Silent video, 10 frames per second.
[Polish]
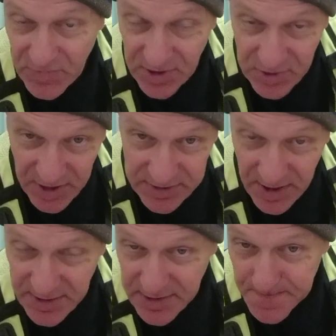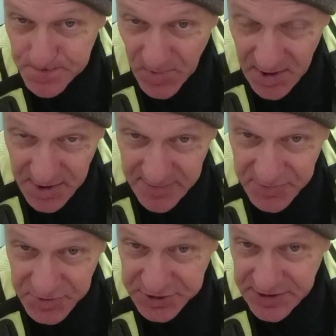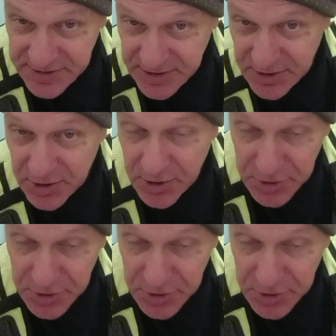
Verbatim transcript: i tak dalej wszystkich